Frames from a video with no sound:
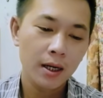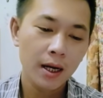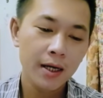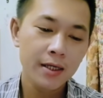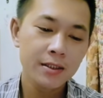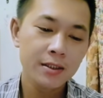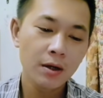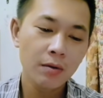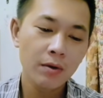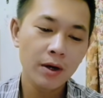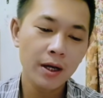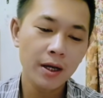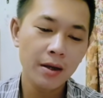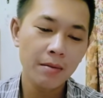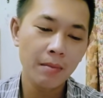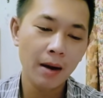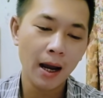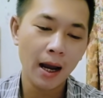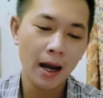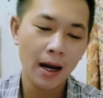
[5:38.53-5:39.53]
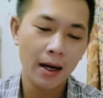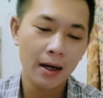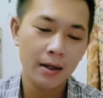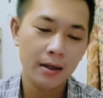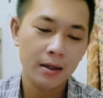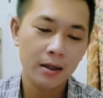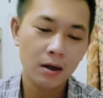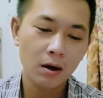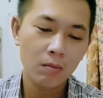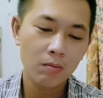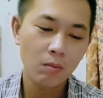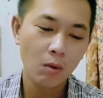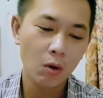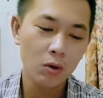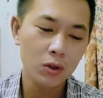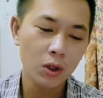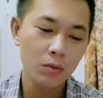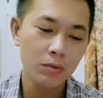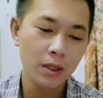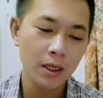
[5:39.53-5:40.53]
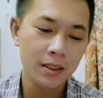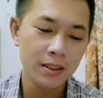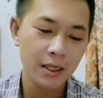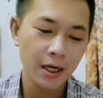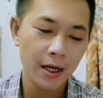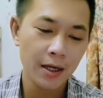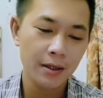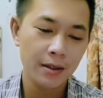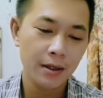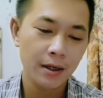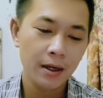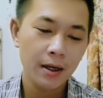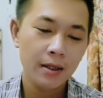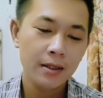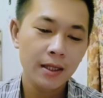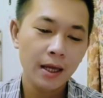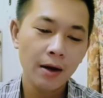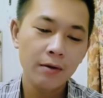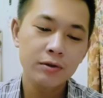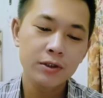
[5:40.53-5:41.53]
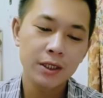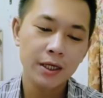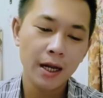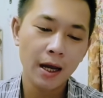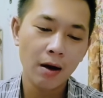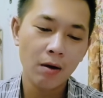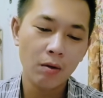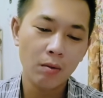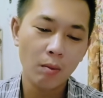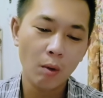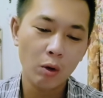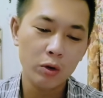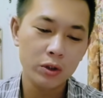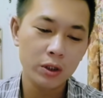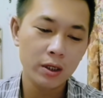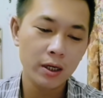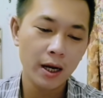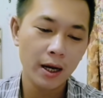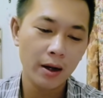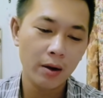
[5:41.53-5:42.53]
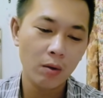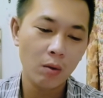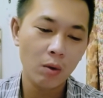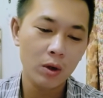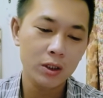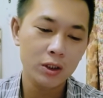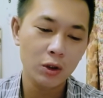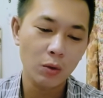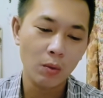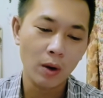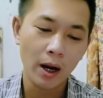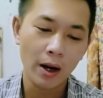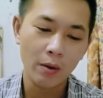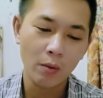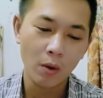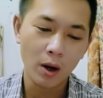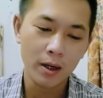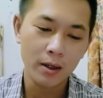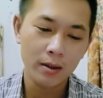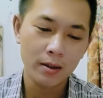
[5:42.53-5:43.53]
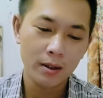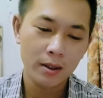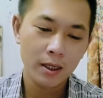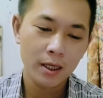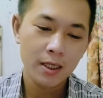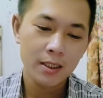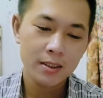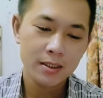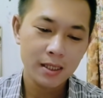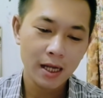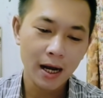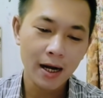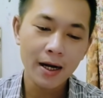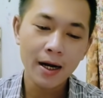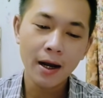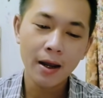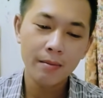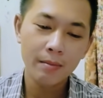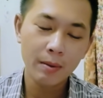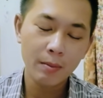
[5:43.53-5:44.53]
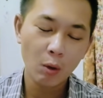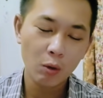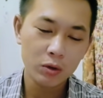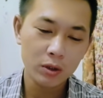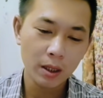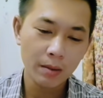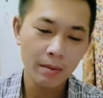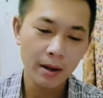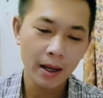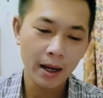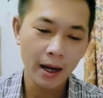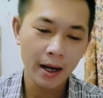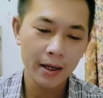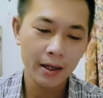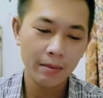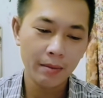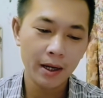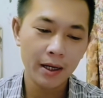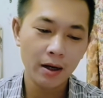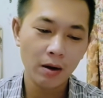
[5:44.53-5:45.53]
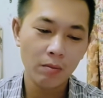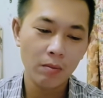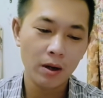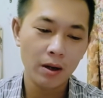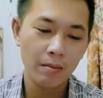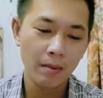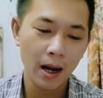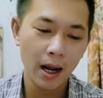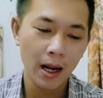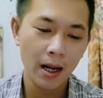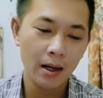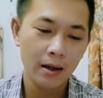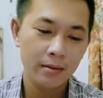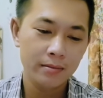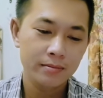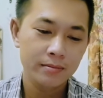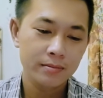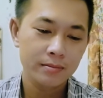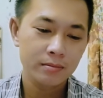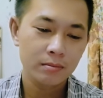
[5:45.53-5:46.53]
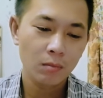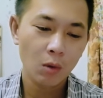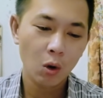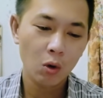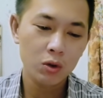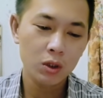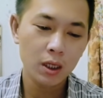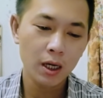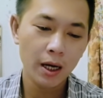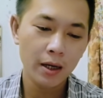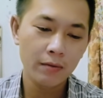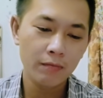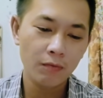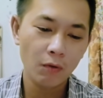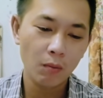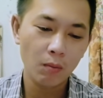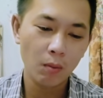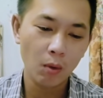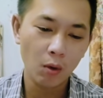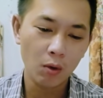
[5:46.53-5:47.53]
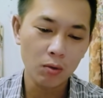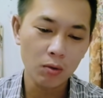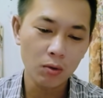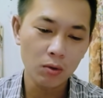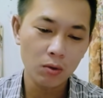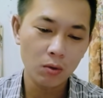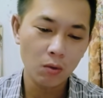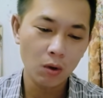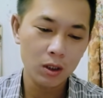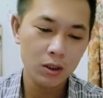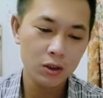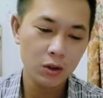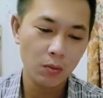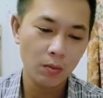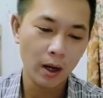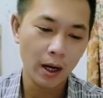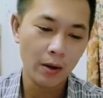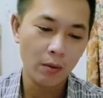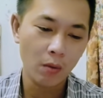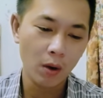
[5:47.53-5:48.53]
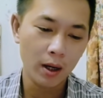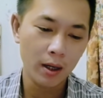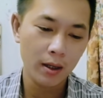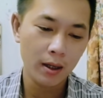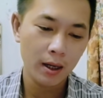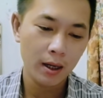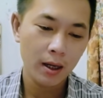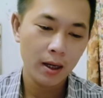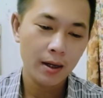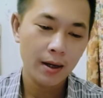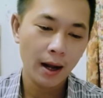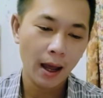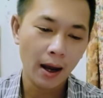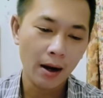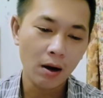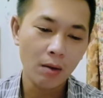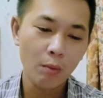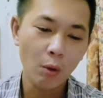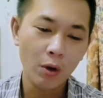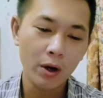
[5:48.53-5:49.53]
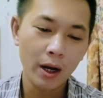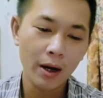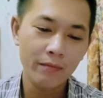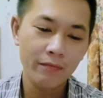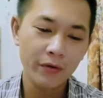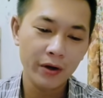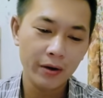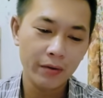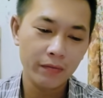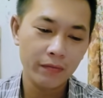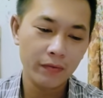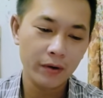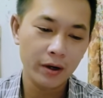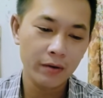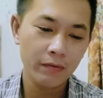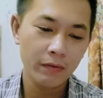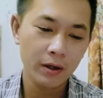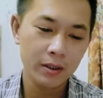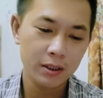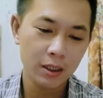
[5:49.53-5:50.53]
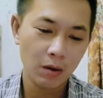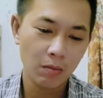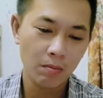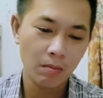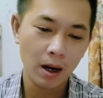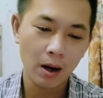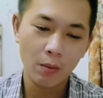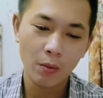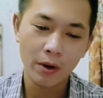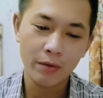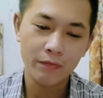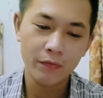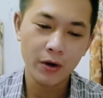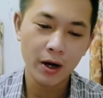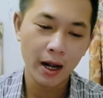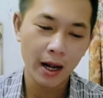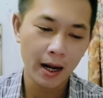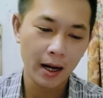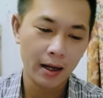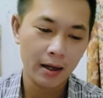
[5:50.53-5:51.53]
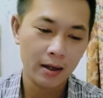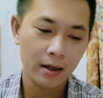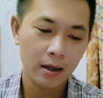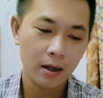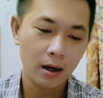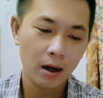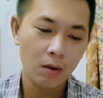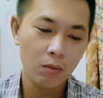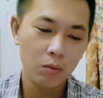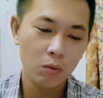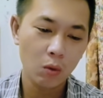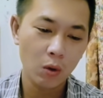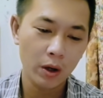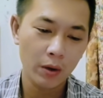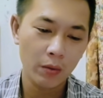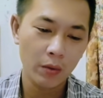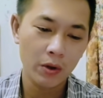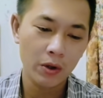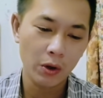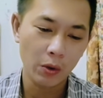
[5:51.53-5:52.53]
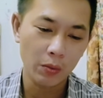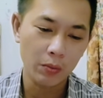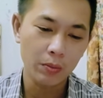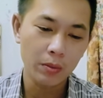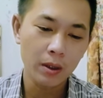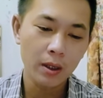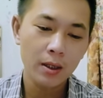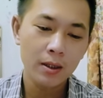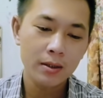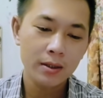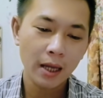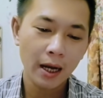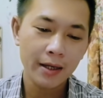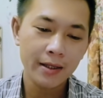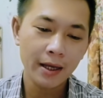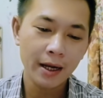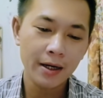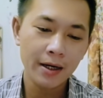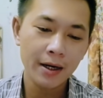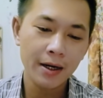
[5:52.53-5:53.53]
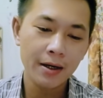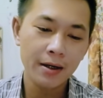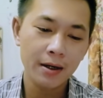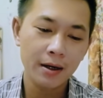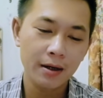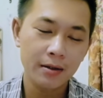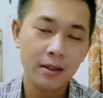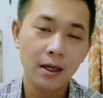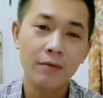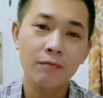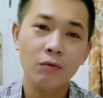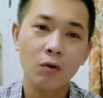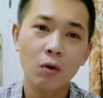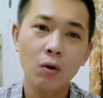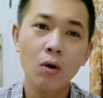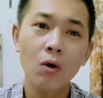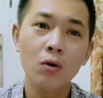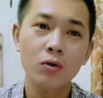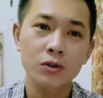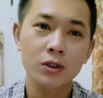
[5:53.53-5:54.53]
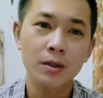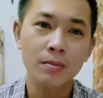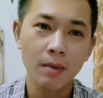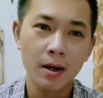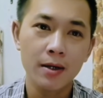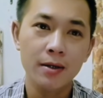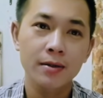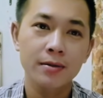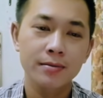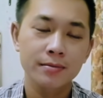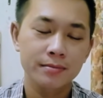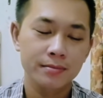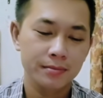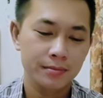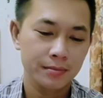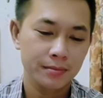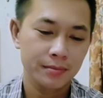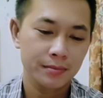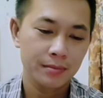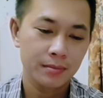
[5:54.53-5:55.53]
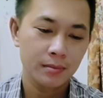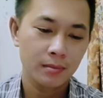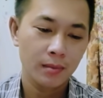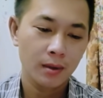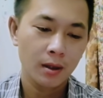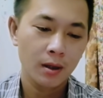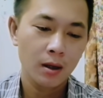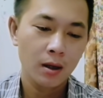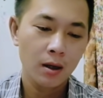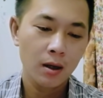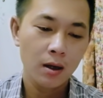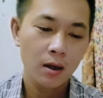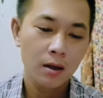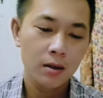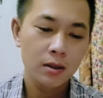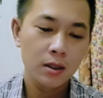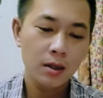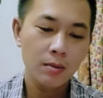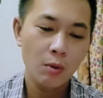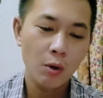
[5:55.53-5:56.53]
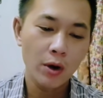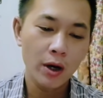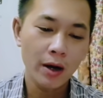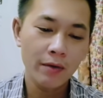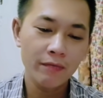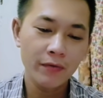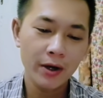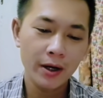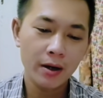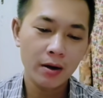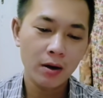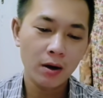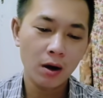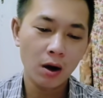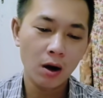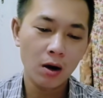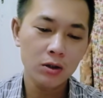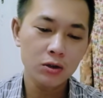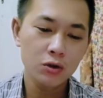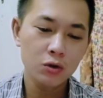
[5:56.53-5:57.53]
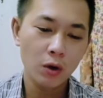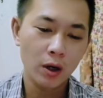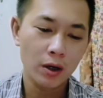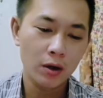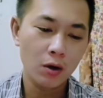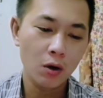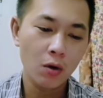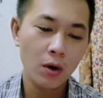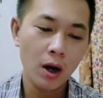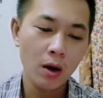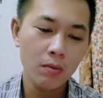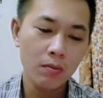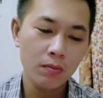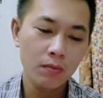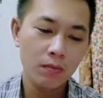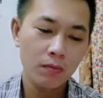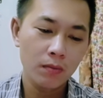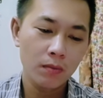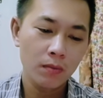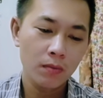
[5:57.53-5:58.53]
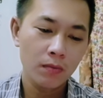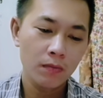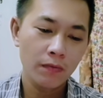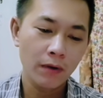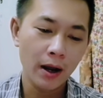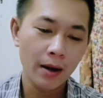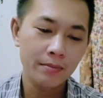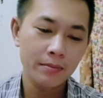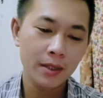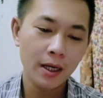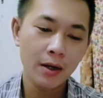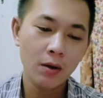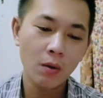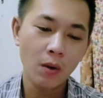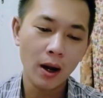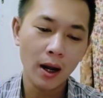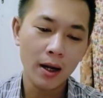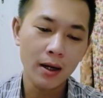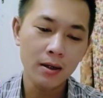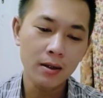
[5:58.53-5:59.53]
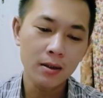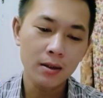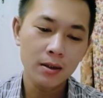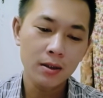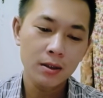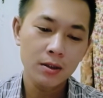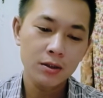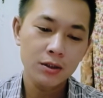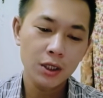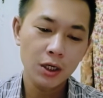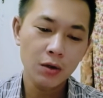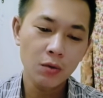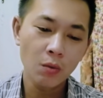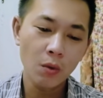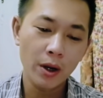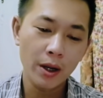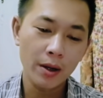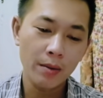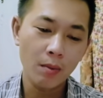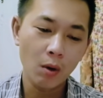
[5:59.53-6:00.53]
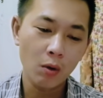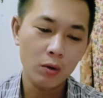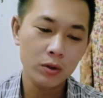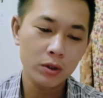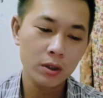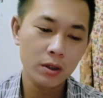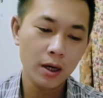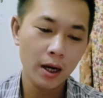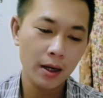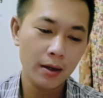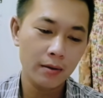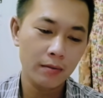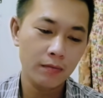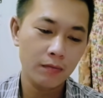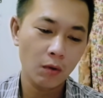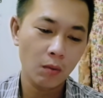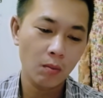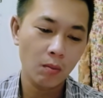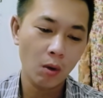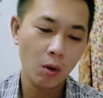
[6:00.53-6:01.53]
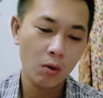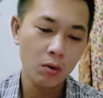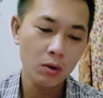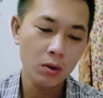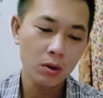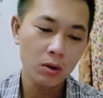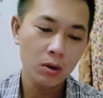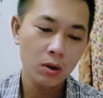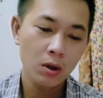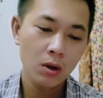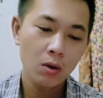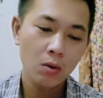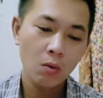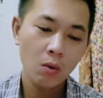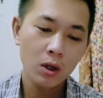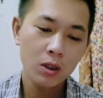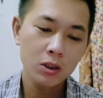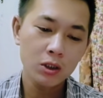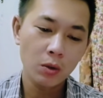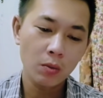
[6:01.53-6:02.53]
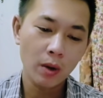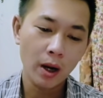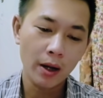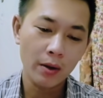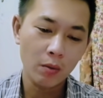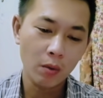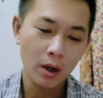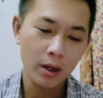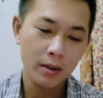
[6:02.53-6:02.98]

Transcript: Ngay sau khi bà Hằng công bố thông tin trên, theo chỉ đạo của Bộ Tư lệnh Quân chủng Hải quân, sáng ngày 11 tháng 12 năm 2013, Bộ Tư lệnh Vùng 4, Quân chủng Hải quân đã có buổi làm việc với vợ chồng bà Nguyễn Phương Hằng, ông Huỳnh Uy Dũng tại nhà riêng ở thành phố Hồ Chí Minh. Dự buổi làm việc có chuẩn đô đốc Phạm Thanh Hóa, Chính ủy Bộ Tư lệnh Vùng 4, Quân chủng Hải